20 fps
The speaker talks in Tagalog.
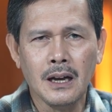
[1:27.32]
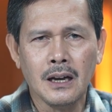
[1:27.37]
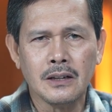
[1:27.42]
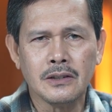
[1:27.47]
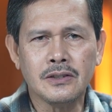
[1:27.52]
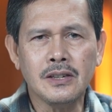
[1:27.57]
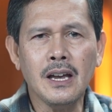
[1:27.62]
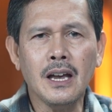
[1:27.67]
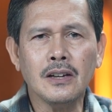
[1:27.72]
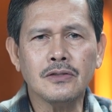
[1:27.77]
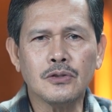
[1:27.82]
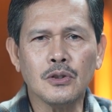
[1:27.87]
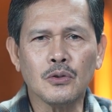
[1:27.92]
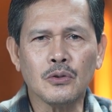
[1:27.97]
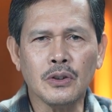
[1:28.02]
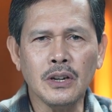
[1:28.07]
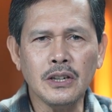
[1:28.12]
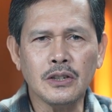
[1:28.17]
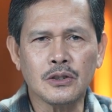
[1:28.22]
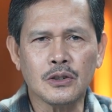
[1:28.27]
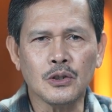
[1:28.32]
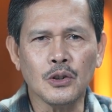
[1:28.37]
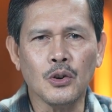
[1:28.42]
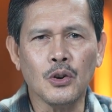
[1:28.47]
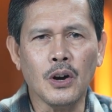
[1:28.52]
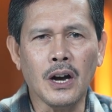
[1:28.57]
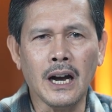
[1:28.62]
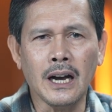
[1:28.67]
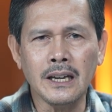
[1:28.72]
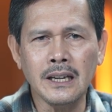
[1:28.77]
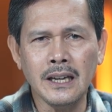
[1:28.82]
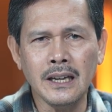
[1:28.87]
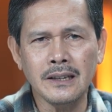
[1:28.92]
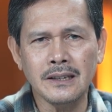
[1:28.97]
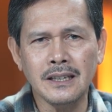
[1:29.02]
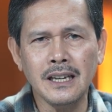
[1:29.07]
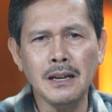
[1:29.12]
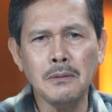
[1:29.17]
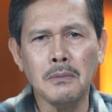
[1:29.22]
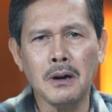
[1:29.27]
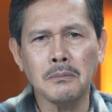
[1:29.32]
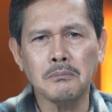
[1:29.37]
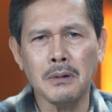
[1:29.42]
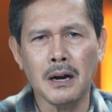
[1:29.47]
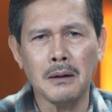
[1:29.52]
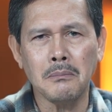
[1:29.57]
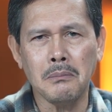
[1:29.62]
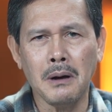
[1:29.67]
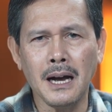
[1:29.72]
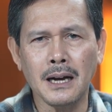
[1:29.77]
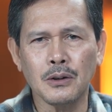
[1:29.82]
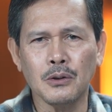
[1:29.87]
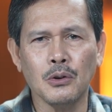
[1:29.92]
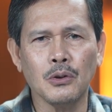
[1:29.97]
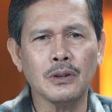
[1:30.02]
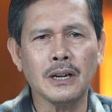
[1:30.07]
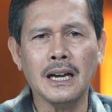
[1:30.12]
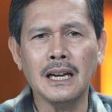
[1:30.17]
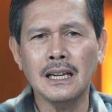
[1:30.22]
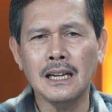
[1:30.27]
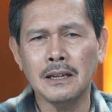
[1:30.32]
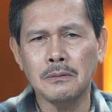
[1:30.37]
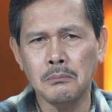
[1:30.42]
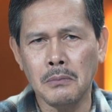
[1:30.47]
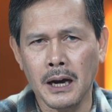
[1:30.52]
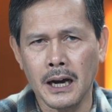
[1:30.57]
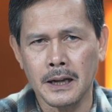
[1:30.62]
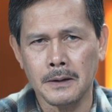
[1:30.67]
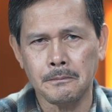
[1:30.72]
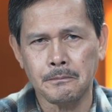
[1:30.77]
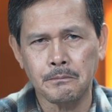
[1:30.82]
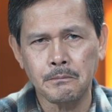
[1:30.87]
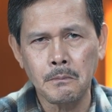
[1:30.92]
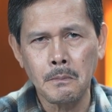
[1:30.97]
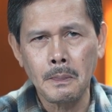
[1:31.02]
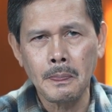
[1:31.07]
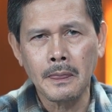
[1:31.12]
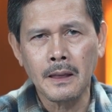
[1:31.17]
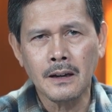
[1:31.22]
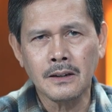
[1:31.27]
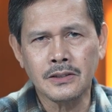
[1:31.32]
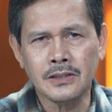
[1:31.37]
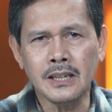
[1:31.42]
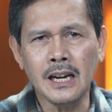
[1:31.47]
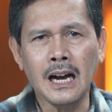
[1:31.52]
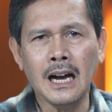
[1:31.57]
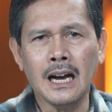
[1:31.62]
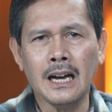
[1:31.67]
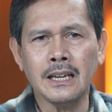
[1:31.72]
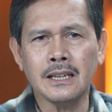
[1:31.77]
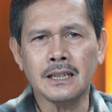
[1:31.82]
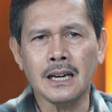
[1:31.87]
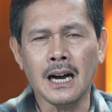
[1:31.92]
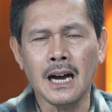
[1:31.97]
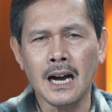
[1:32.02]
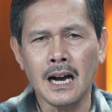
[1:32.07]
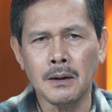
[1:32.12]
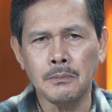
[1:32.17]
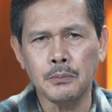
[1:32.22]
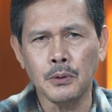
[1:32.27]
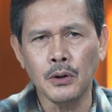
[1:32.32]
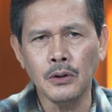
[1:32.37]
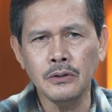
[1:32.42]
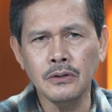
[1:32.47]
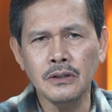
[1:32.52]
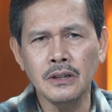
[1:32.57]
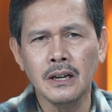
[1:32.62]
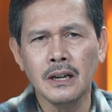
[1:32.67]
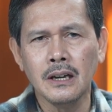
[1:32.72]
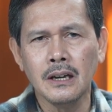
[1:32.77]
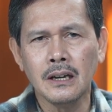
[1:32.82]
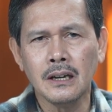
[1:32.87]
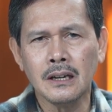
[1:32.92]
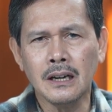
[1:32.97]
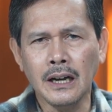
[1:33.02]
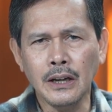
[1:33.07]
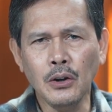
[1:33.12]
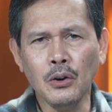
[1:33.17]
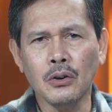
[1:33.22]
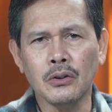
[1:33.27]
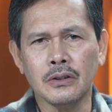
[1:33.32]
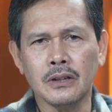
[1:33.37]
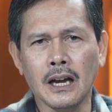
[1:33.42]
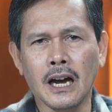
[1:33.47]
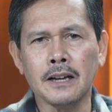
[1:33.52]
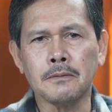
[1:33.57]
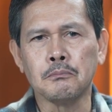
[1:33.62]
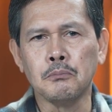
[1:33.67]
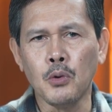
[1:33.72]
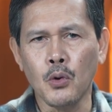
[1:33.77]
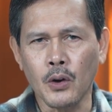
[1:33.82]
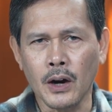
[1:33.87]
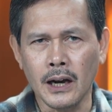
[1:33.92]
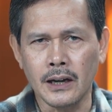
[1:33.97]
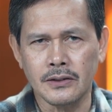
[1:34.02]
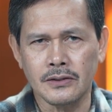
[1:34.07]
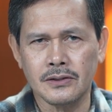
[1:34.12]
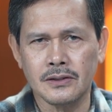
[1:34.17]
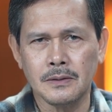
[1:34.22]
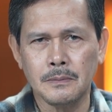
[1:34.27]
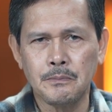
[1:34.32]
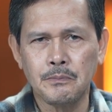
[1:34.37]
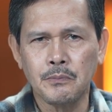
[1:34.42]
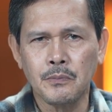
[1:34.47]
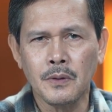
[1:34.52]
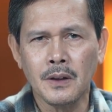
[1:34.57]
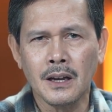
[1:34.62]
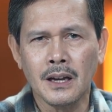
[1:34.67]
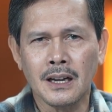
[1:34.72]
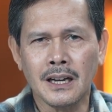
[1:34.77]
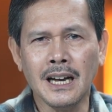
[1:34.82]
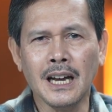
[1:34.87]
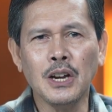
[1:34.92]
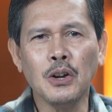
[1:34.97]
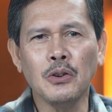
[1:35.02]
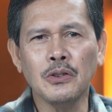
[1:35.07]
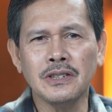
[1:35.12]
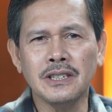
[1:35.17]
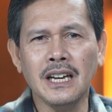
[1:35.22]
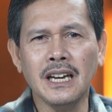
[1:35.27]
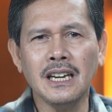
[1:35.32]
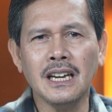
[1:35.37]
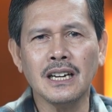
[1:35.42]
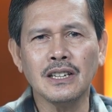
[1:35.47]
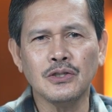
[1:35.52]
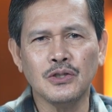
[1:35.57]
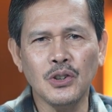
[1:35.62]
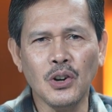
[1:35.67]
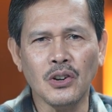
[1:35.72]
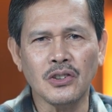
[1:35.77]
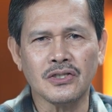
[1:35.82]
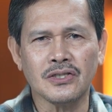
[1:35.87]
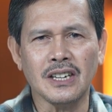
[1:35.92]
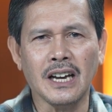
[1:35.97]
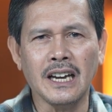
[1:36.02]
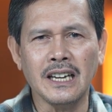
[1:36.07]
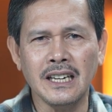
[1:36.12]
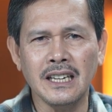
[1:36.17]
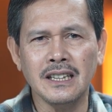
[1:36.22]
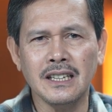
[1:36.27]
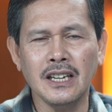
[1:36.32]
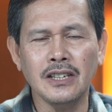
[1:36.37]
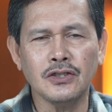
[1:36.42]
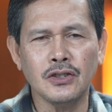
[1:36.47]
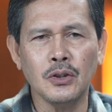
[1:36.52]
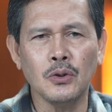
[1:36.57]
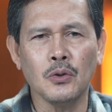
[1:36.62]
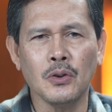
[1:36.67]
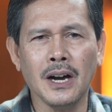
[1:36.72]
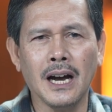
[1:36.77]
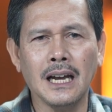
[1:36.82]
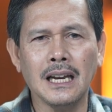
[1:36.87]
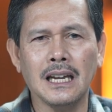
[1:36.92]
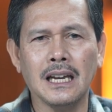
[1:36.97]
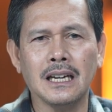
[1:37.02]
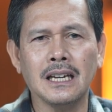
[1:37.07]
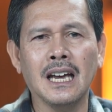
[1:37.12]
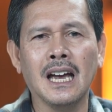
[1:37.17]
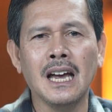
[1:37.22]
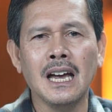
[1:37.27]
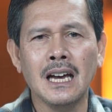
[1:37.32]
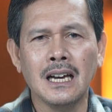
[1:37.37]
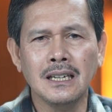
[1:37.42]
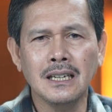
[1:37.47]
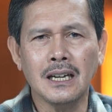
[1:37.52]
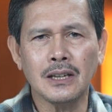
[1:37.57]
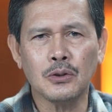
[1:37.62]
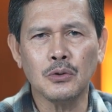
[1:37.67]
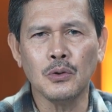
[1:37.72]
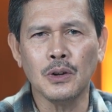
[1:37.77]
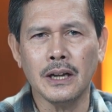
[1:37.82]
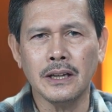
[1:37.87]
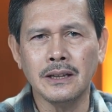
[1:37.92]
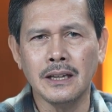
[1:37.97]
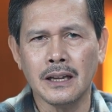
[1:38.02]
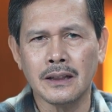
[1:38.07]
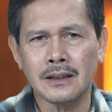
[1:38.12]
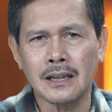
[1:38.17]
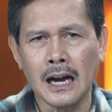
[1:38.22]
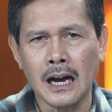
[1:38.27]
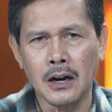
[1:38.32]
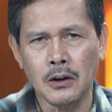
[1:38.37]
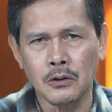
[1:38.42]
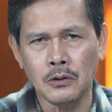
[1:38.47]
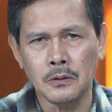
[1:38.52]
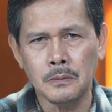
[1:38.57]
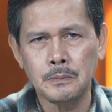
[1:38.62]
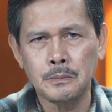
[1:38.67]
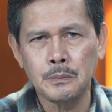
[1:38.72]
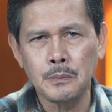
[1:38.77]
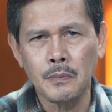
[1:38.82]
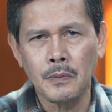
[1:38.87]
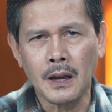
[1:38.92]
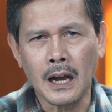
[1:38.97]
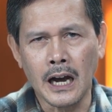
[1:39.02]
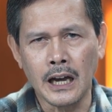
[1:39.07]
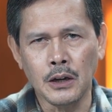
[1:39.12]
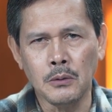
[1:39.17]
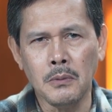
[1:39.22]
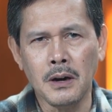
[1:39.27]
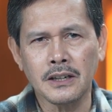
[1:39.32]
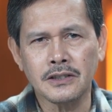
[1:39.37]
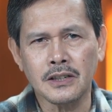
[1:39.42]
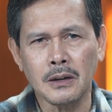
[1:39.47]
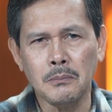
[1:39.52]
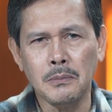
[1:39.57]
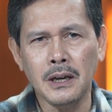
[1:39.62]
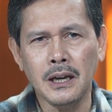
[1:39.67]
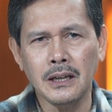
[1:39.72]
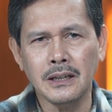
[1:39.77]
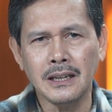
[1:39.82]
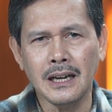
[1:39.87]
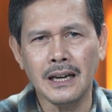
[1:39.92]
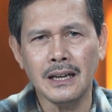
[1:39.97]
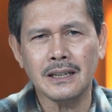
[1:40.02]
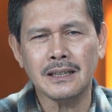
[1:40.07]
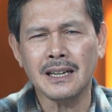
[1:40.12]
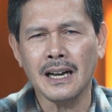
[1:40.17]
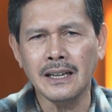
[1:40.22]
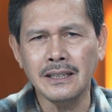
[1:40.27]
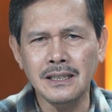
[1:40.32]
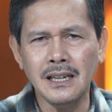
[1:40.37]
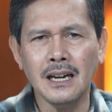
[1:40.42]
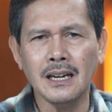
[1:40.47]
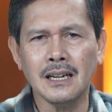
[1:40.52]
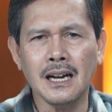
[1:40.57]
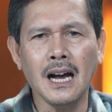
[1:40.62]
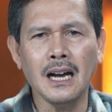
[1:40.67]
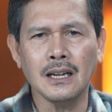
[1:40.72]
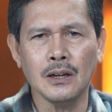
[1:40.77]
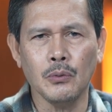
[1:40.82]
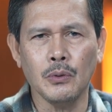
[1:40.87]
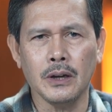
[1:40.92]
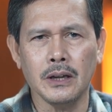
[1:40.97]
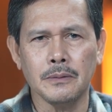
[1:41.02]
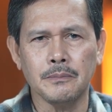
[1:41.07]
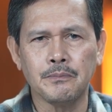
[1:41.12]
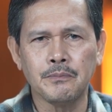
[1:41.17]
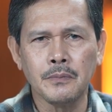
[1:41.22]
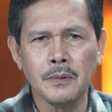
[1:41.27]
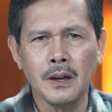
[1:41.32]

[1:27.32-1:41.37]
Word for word: Si Yeso Kristo ay hindi magbabago kailanman. Siya ay kahapon, ngayon at bukas. Ganoon din ang Diyos ay hindi sinungaling na tulad ng tao. Anumang sabihin niya ay kanyang gagawin.